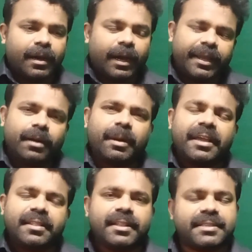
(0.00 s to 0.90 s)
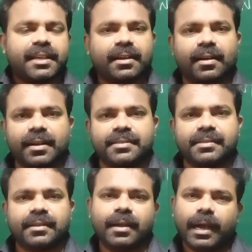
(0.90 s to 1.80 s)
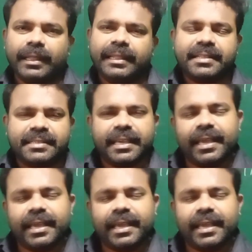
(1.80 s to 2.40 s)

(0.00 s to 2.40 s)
ஐஎன்எம்னா இந்திய தேசிய காங்கிரஸ் இந்திய தேசிய